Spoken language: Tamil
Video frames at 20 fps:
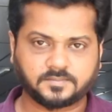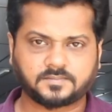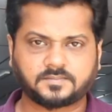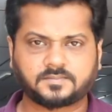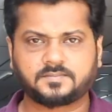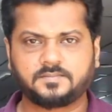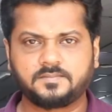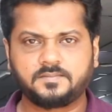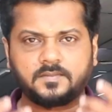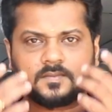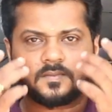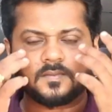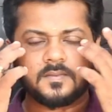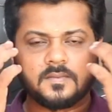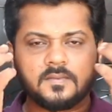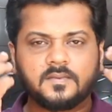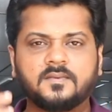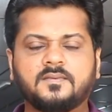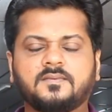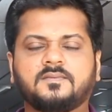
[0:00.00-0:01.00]
வணக்கம்ண்ணா
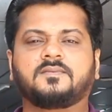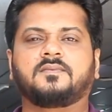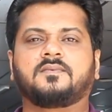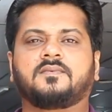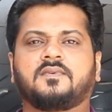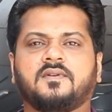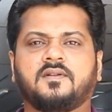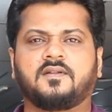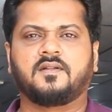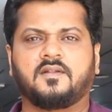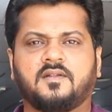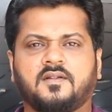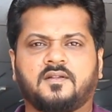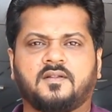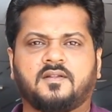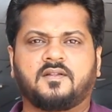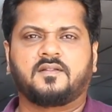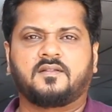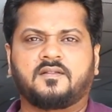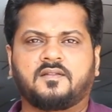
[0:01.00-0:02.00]
நம்ம கடை நேம்னா நம்ம
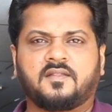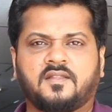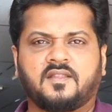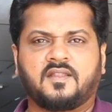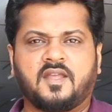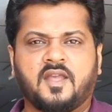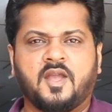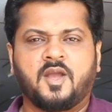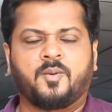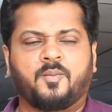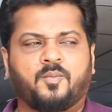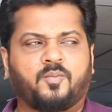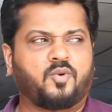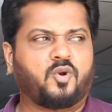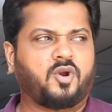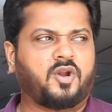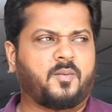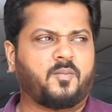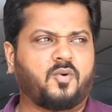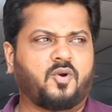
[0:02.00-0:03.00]
கடை எங்கே லொக்கேட் ஆகிருக்கு
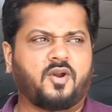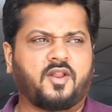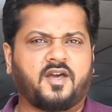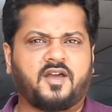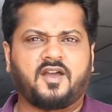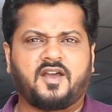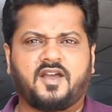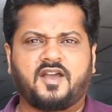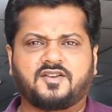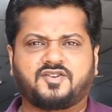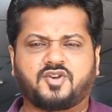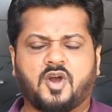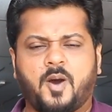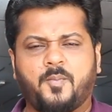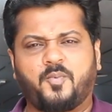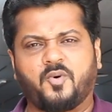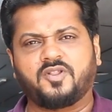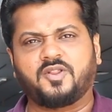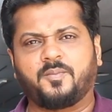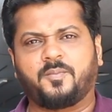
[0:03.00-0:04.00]
ஸோ நம்மளோட
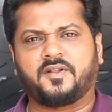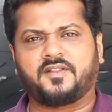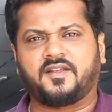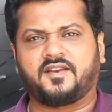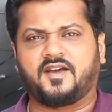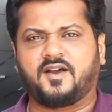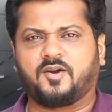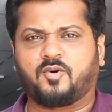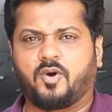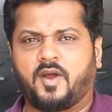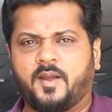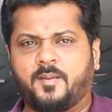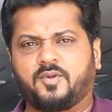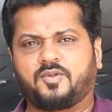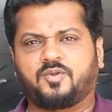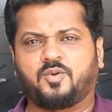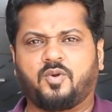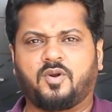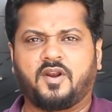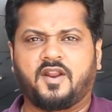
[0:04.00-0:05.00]
ஷாப் வந்து பார்த்தீங்கன்னா
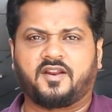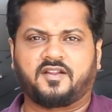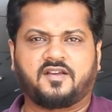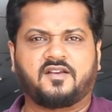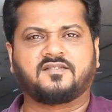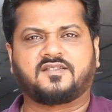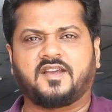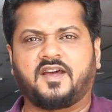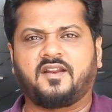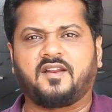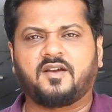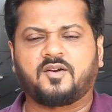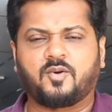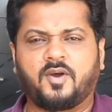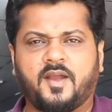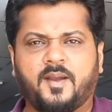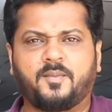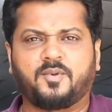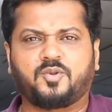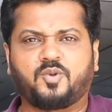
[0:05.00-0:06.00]
கோயம்புத்தூரில் இருக்குங்க சார்
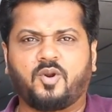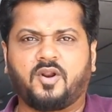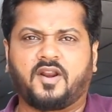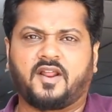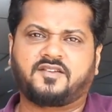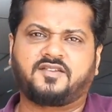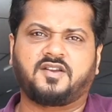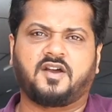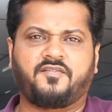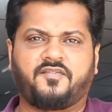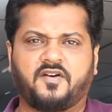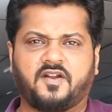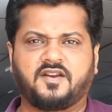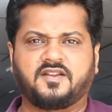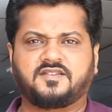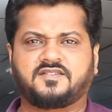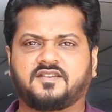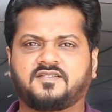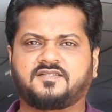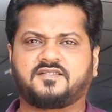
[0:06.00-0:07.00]
கோயம்புத்தூர் ரக்ஷா
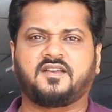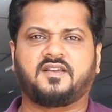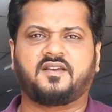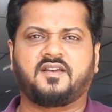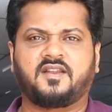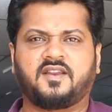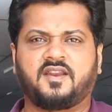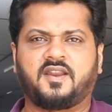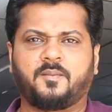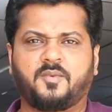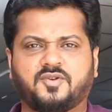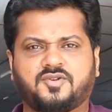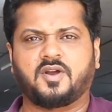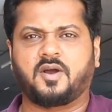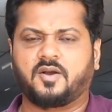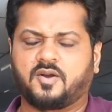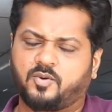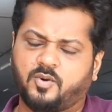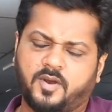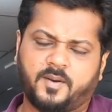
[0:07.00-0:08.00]
ஃபர்னிச்சர்ஸ் நம்ம
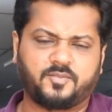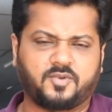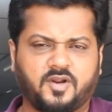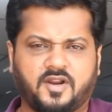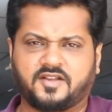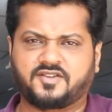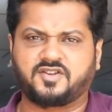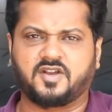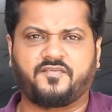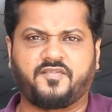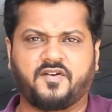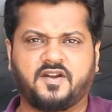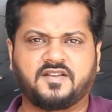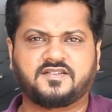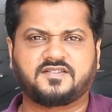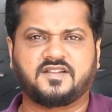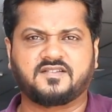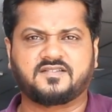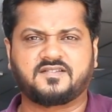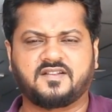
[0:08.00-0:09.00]
ஷாப் கோயம்புத்தூர் ரக்ஷா
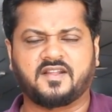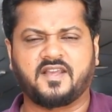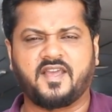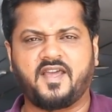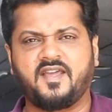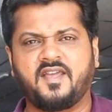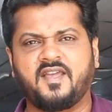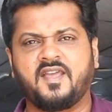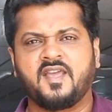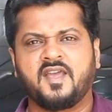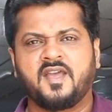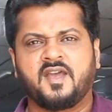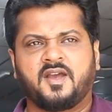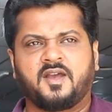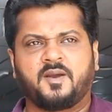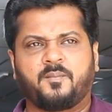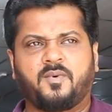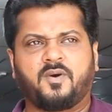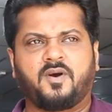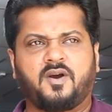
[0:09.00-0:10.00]
ஃபர்னிச்சர்ஸுங்க
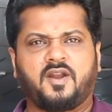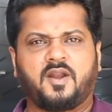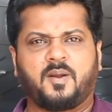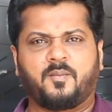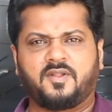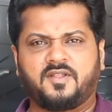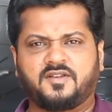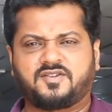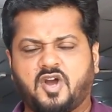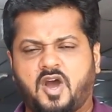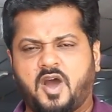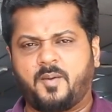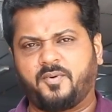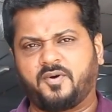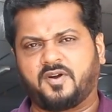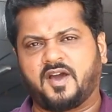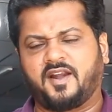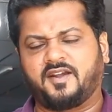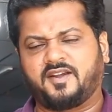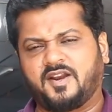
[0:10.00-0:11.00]
இப்போ நம்மளோட
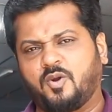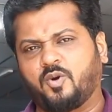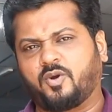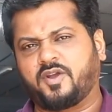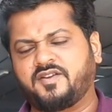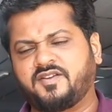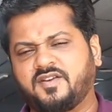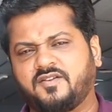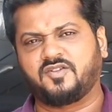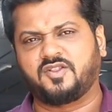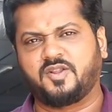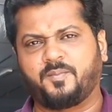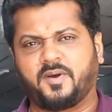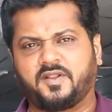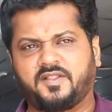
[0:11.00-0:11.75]
ஷாப்பு கரெக்டாக லொக்கேஷன் வந்து